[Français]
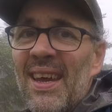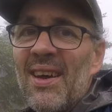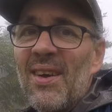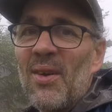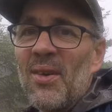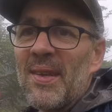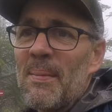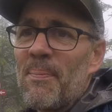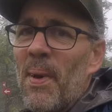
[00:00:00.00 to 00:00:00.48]
On
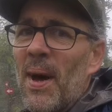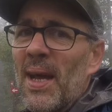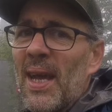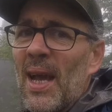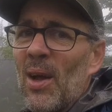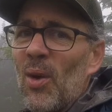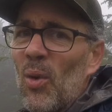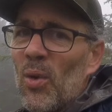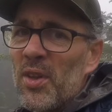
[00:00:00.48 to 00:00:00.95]
ne sait pas à
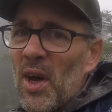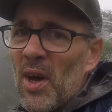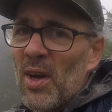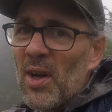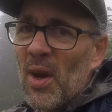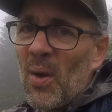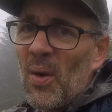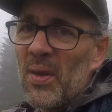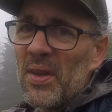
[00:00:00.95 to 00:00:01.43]
quelle hauteur
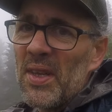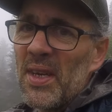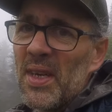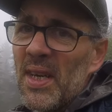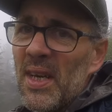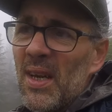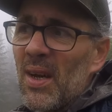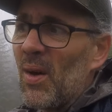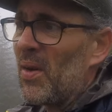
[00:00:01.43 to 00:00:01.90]
qu'on
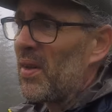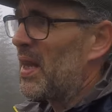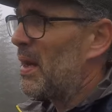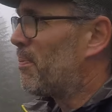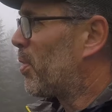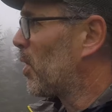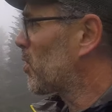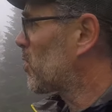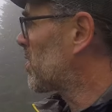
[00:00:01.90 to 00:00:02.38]
est. On n'est
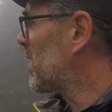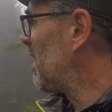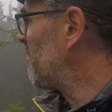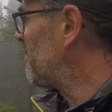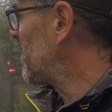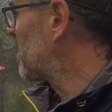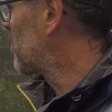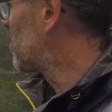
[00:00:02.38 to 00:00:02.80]
pas tout à fait